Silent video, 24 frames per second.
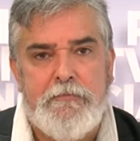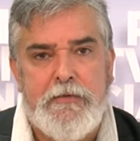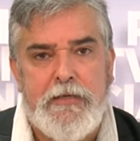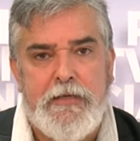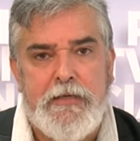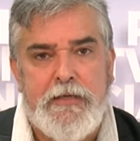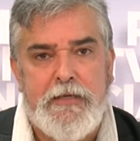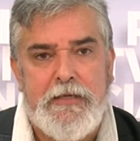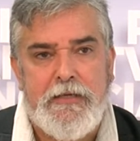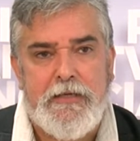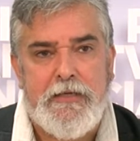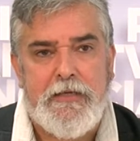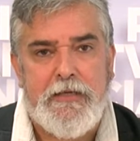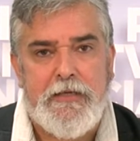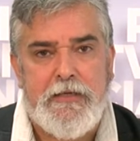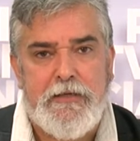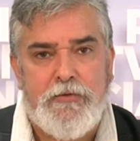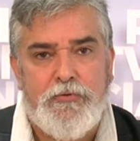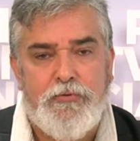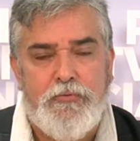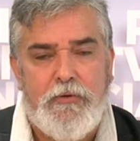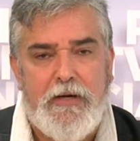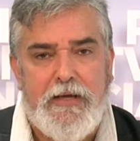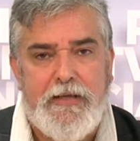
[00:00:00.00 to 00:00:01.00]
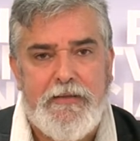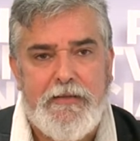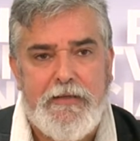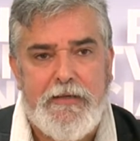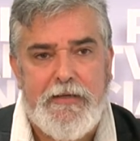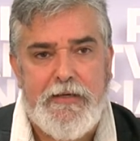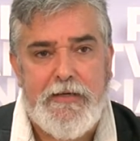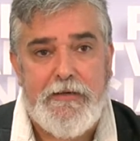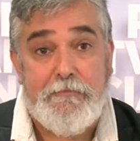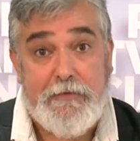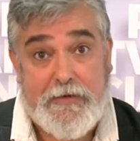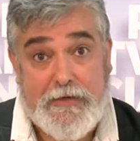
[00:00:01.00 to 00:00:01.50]
más dura
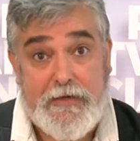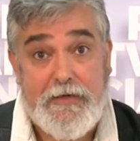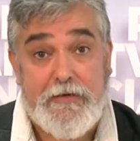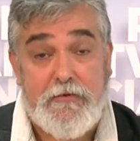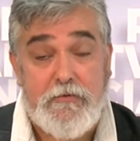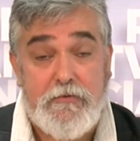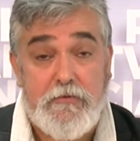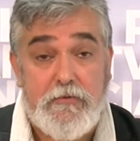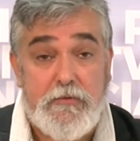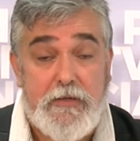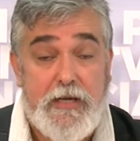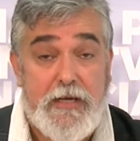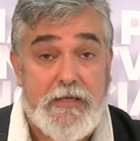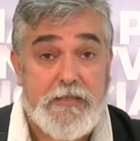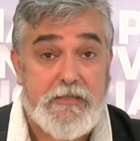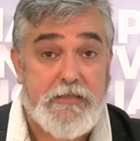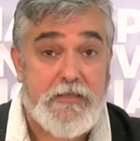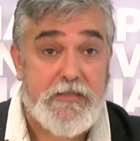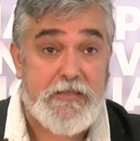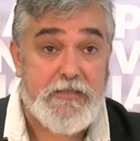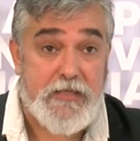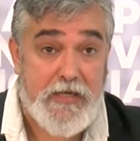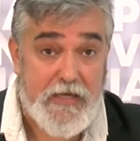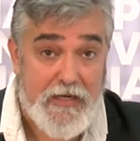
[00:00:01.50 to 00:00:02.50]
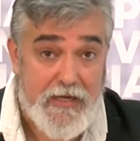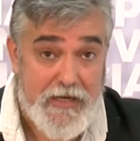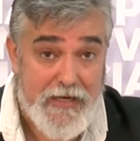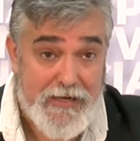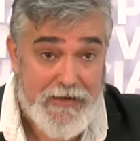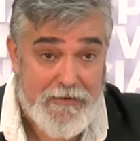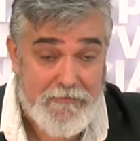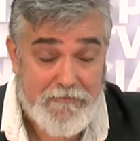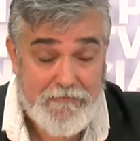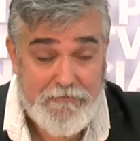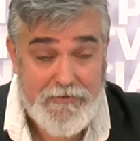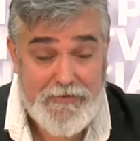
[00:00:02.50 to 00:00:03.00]
del verano, así
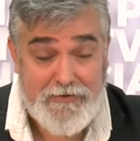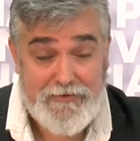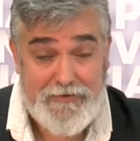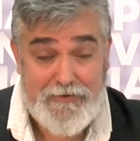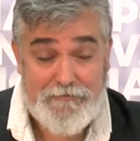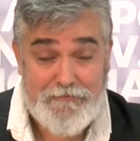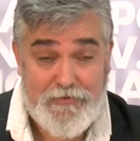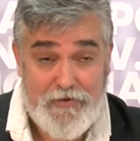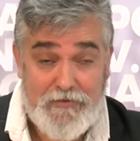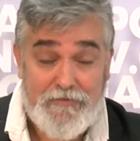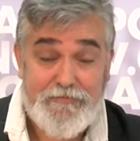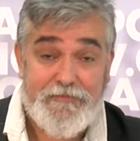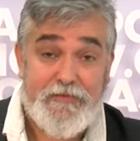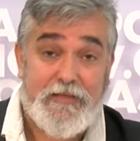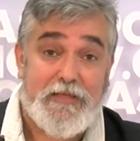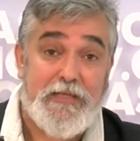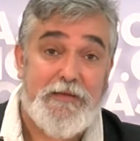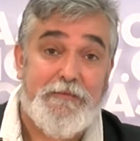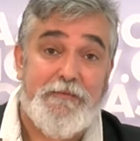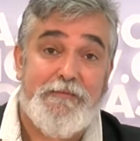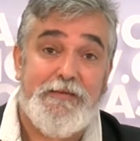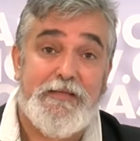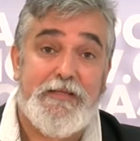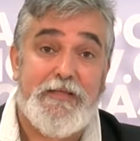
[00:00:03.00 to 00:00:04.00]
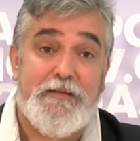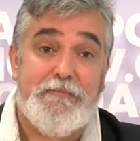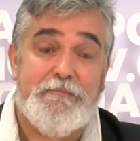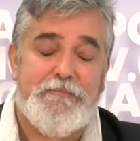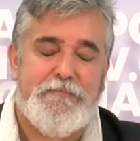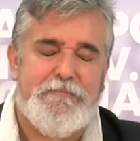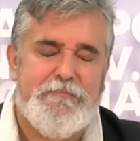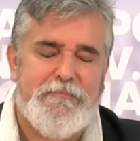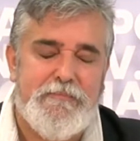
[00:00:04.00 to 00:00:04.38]
sea, en principio efectivamente